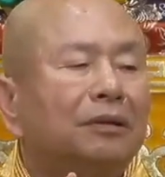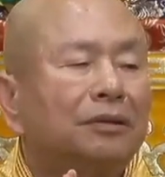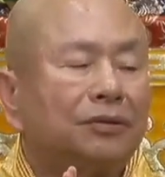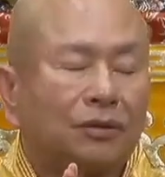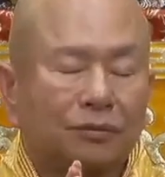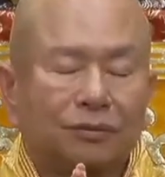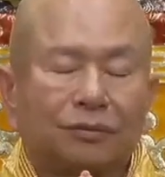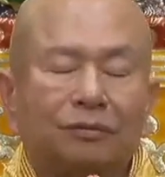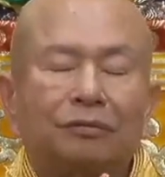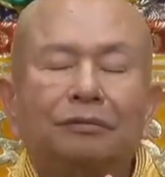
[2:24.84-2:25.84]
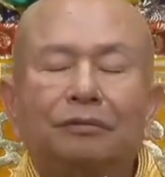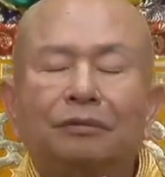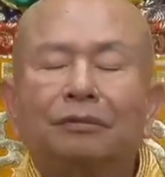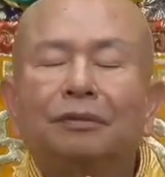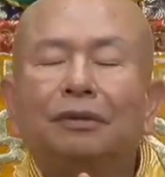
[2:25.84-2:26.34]
修持
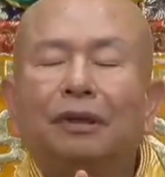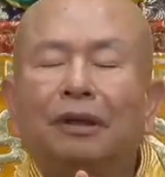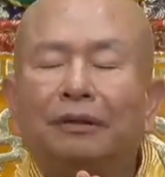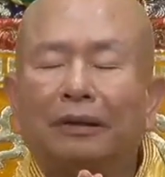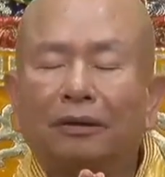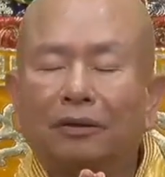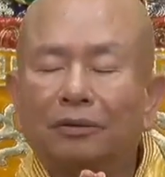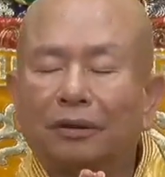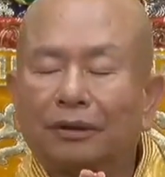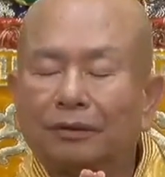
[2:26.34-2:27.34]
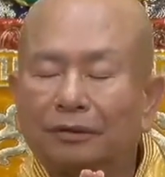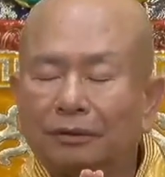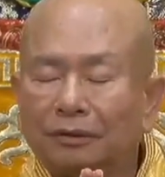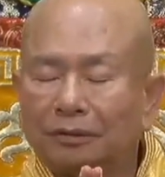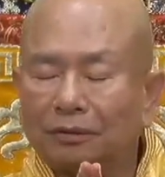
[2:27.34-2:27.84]
能够很。
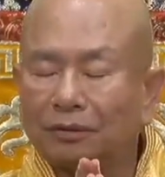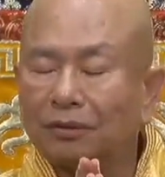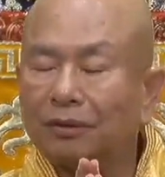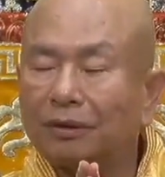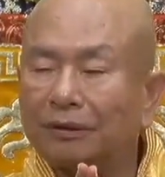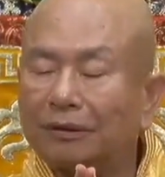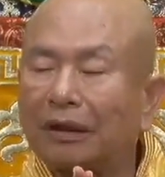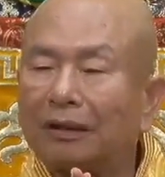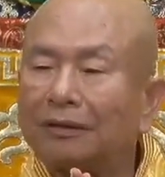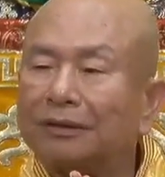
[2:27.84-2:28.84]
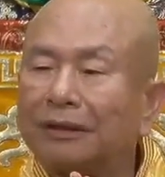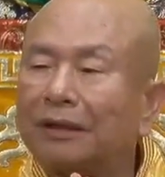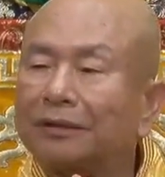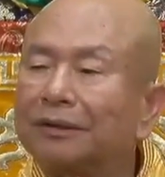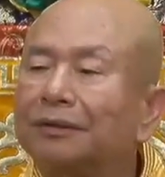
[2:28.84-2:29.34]
有很大的
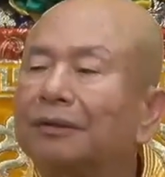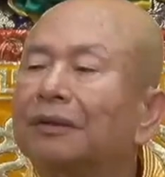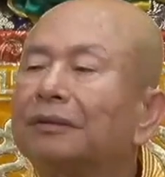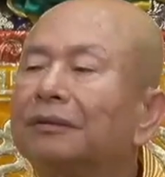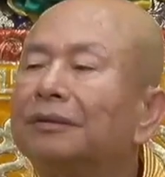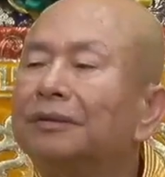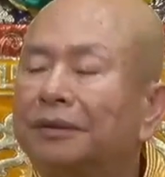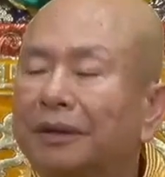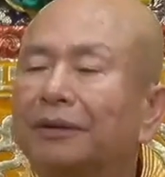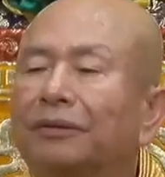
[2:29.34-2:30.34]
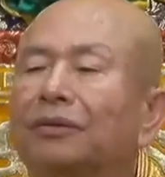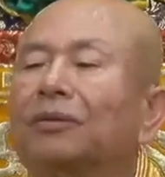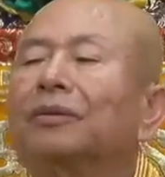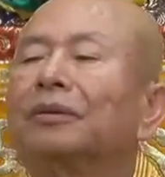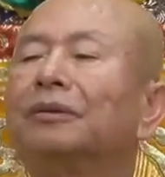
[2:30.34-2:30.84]
相应的也很多。